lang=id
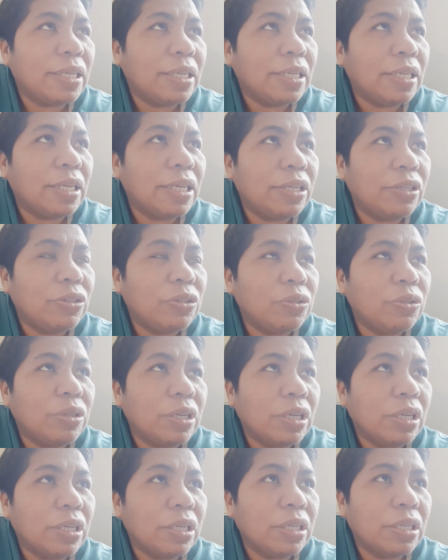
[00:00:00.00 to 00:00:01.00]
Dan
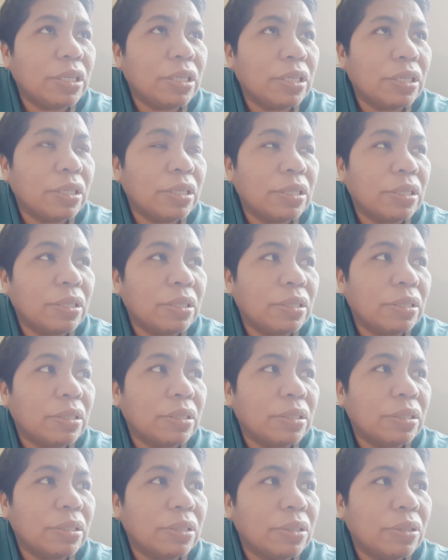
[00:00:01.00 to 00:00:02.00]
juga uh,
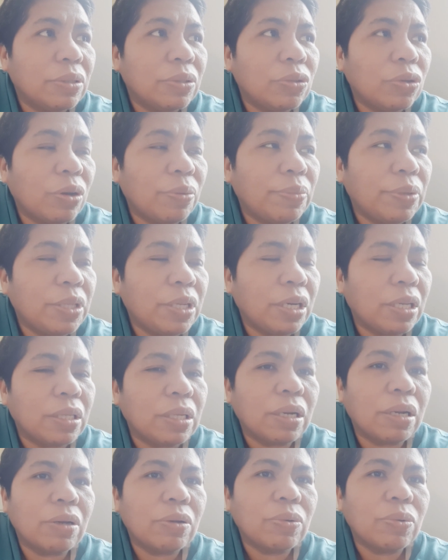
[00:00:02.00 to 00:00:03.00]
suami tidak
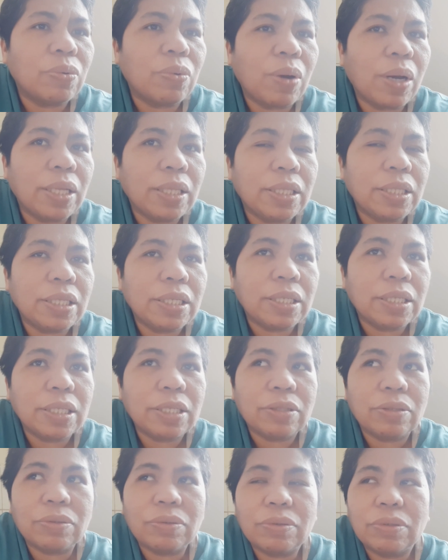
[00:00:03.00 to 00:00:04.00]
terlalu khawatir
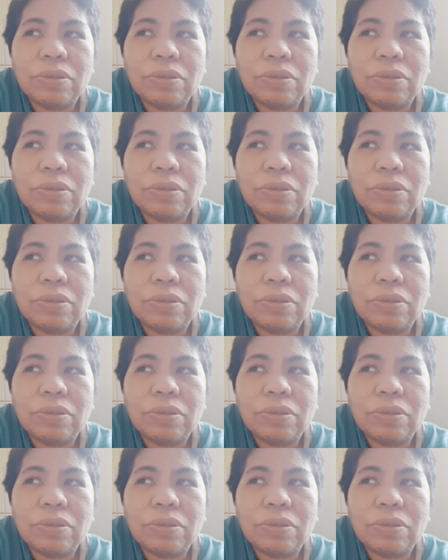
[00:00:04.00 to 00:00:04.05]
gitu